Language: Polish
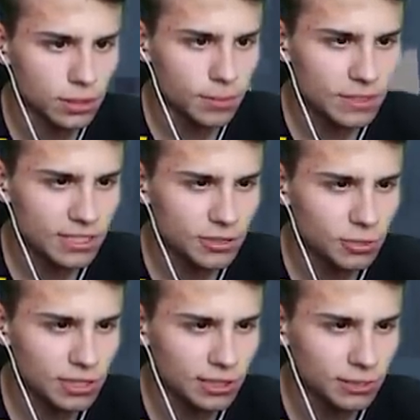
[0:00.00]
Chyba, że
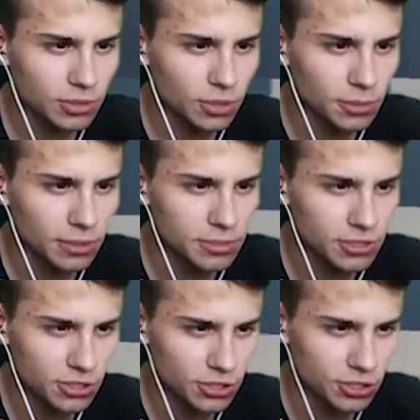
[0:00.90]
tu za tym domkiem
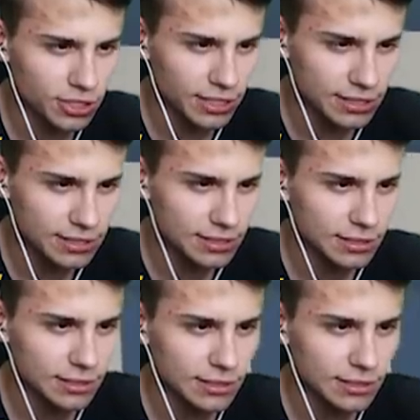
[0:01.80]
coś jeszcze jest.